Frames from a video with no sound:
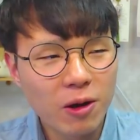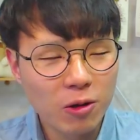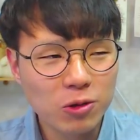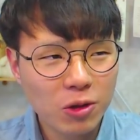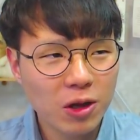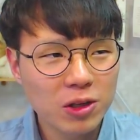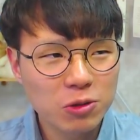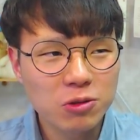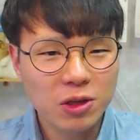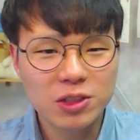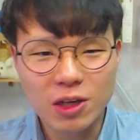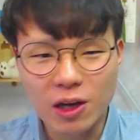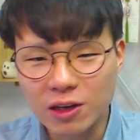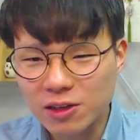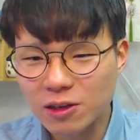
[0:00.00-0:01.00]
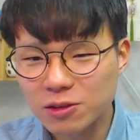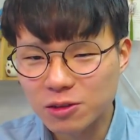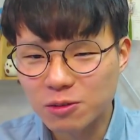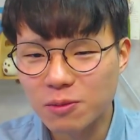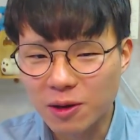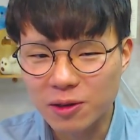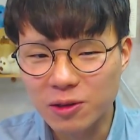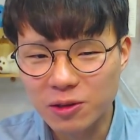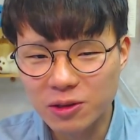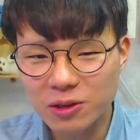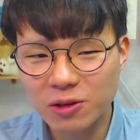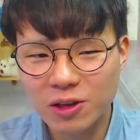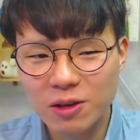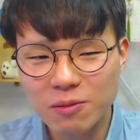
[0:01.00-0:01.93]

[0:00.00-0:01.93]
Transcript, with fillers: 어떡하지 어떡하지 아 큰일 났어 막 이렇게